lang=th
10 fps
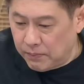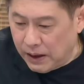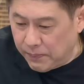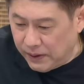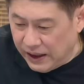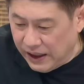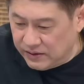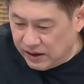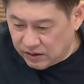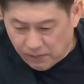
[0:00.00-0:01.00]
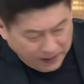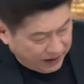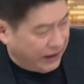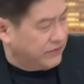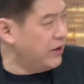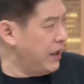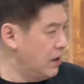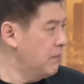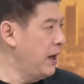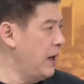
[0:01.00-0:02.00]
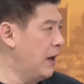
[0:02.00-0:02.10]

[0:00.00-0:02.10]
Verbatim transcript: มีประเด็นที่ต้องเป็นเกร็ดสักนิดหนึ่งไหม